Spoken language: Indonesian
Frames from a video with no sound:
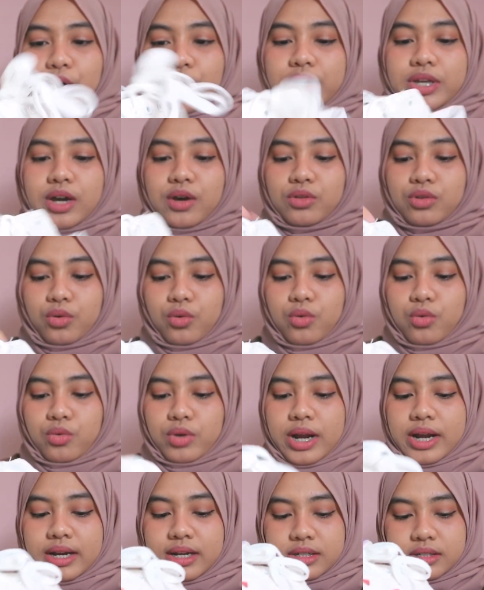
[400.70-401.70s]
Oh iya untuk
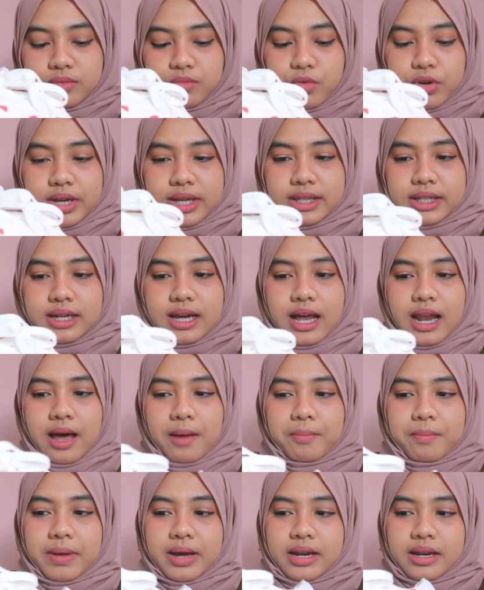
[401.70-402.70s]
ukurannya semuanya
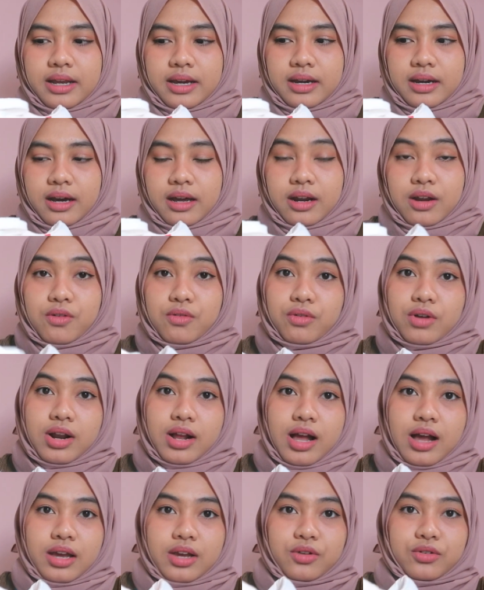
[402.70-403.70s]
38 ya karena
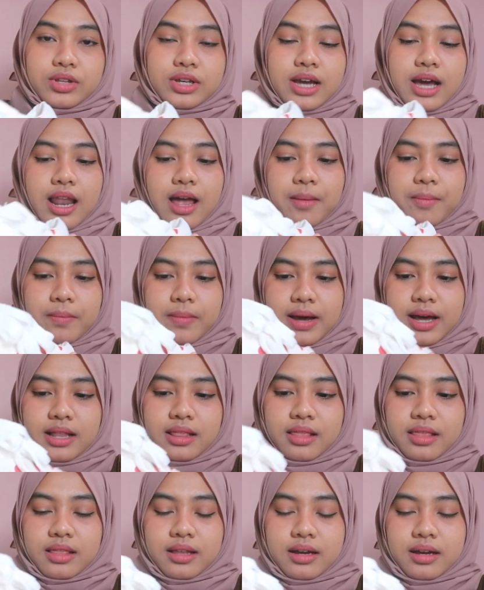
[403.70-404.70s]
ukuran kakiku
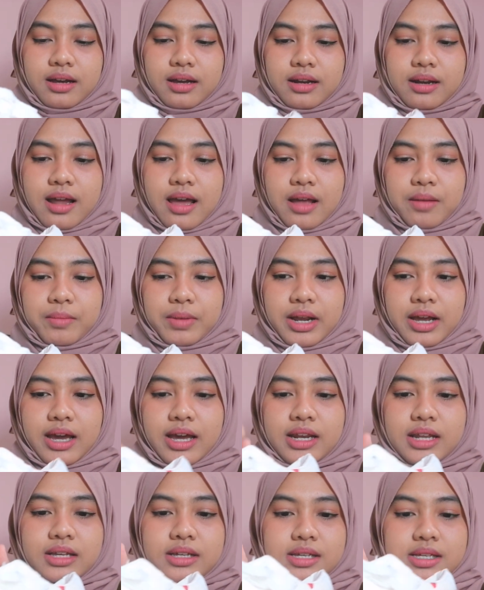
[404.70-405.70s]
38 dan
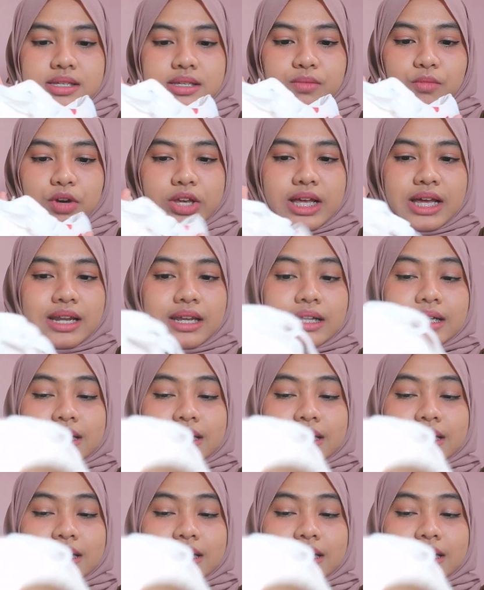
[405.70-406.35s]
mereka ini semuanya